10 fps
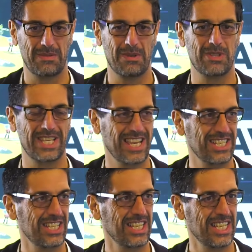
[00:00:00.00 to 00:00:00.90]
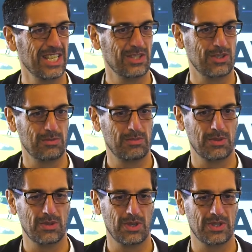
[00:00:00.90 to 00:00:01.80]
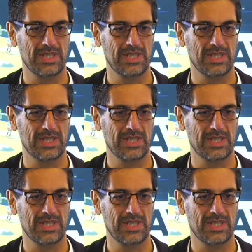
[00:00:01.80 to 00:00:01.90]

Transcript: en voyage, je peux euh,